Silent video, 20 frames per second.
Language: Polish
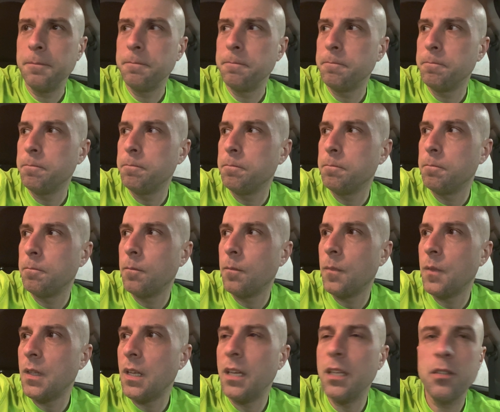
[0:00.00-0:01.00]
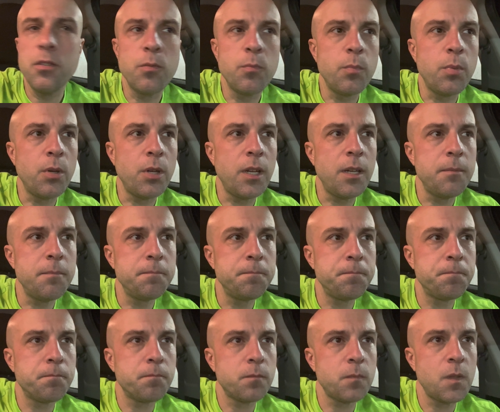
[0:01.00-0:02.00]
mm, na inną porę,
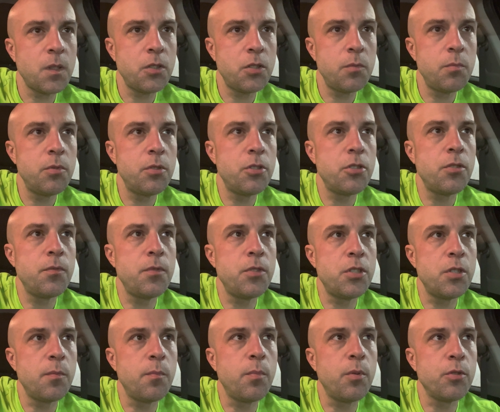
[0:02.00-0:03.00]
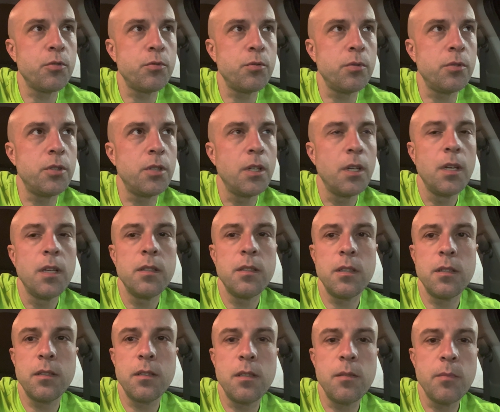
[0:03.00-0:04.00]
żeby rzeczywiście poczuć
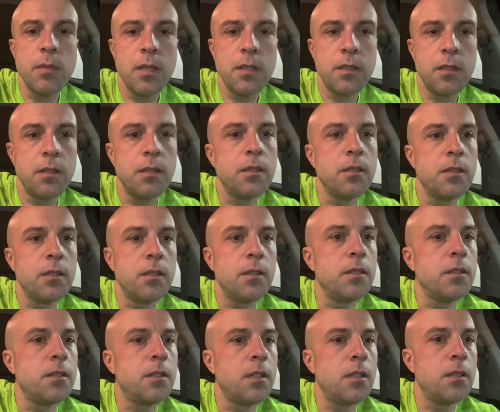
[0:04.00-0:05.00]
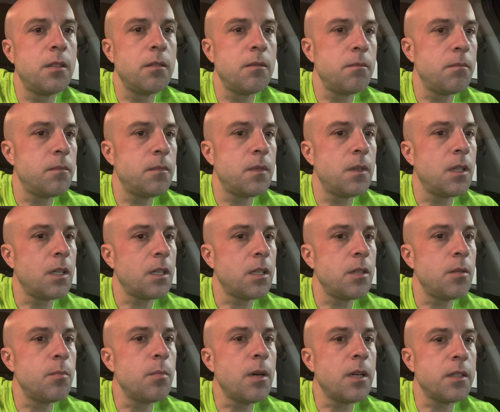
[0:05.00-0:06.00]
ten klimat y, ten
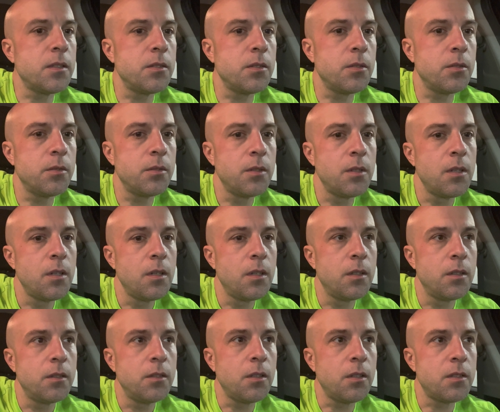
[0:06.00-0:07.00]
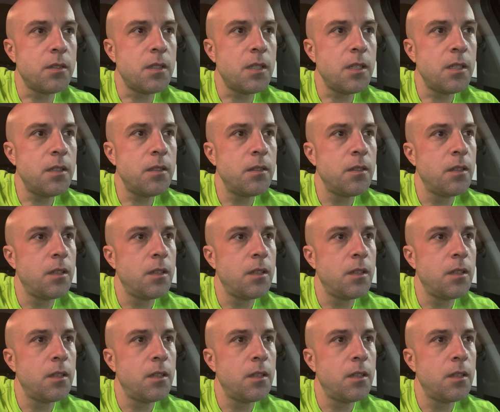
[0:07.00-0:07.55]
taki bardzo nocny.